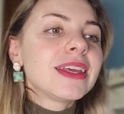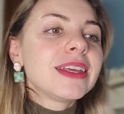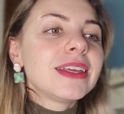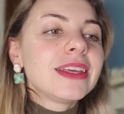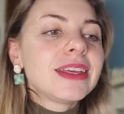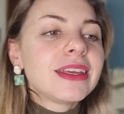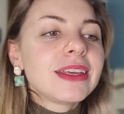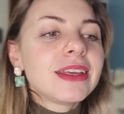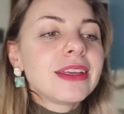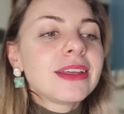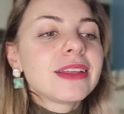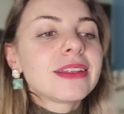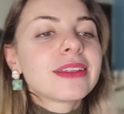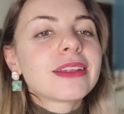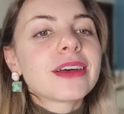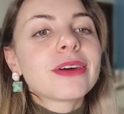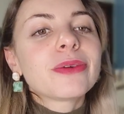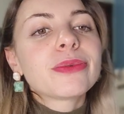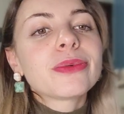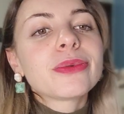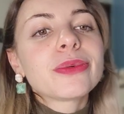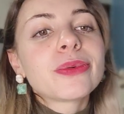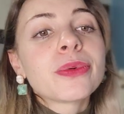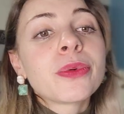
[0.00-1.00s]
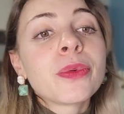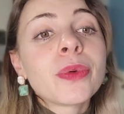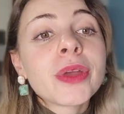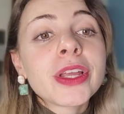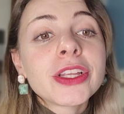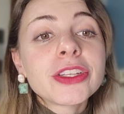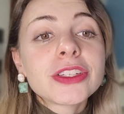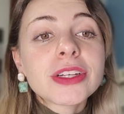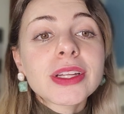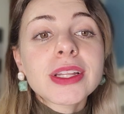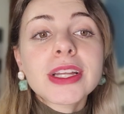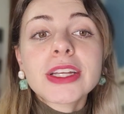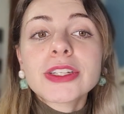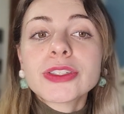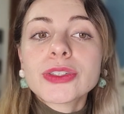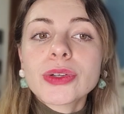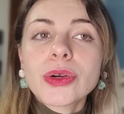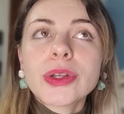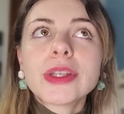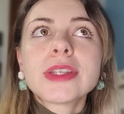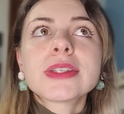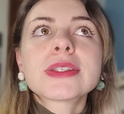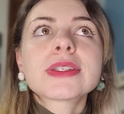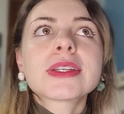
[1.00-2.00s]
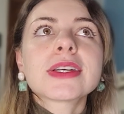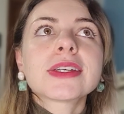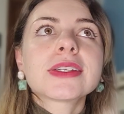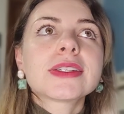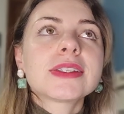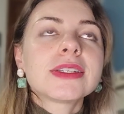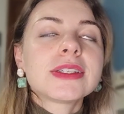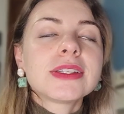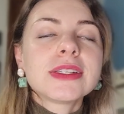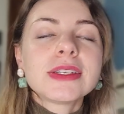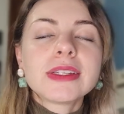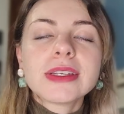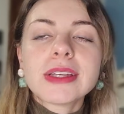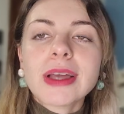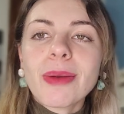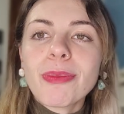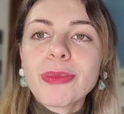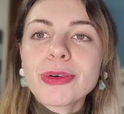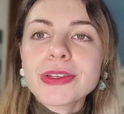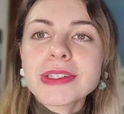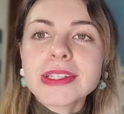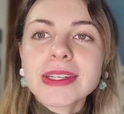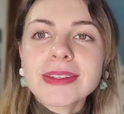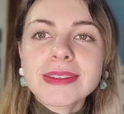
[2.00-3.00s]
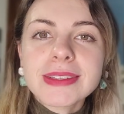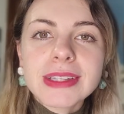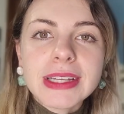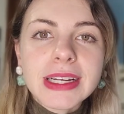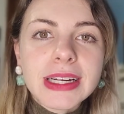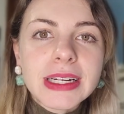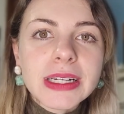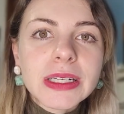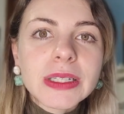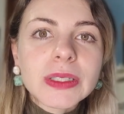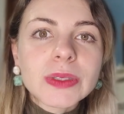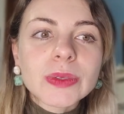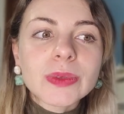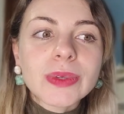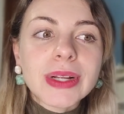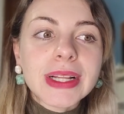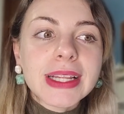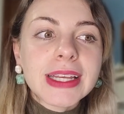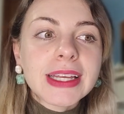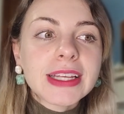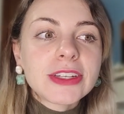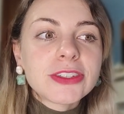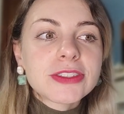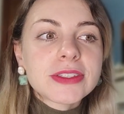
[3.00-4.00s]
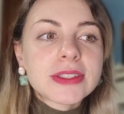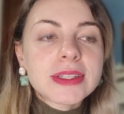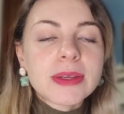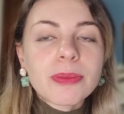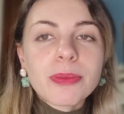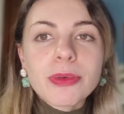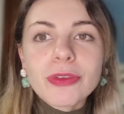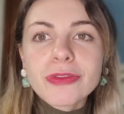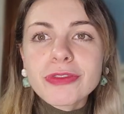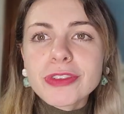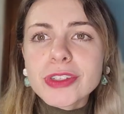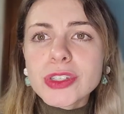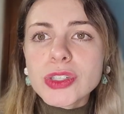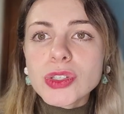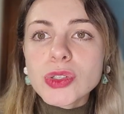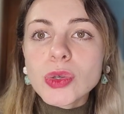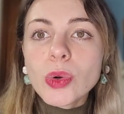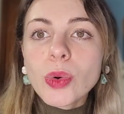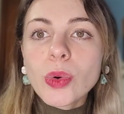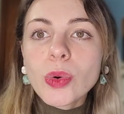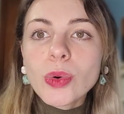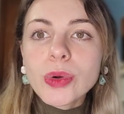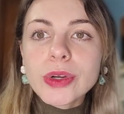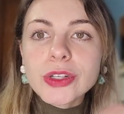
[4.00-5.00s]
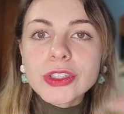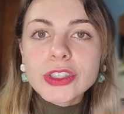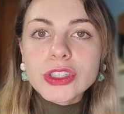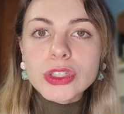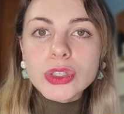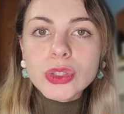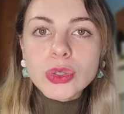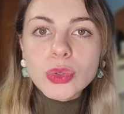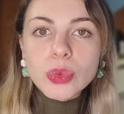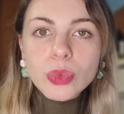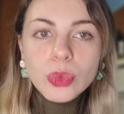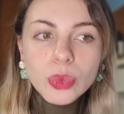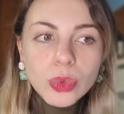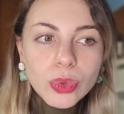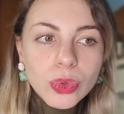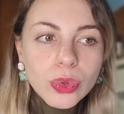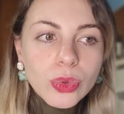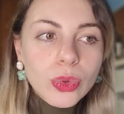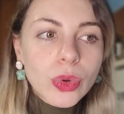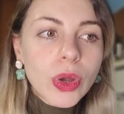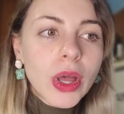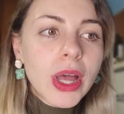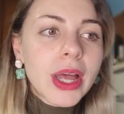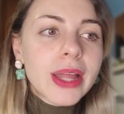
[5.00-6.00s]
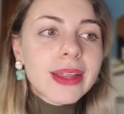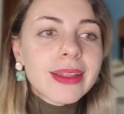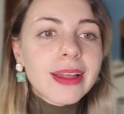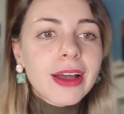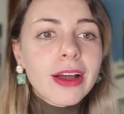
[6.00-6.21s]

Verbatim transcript: e então o Indiana Jones está se aposentando ali de ser professor, de tudo,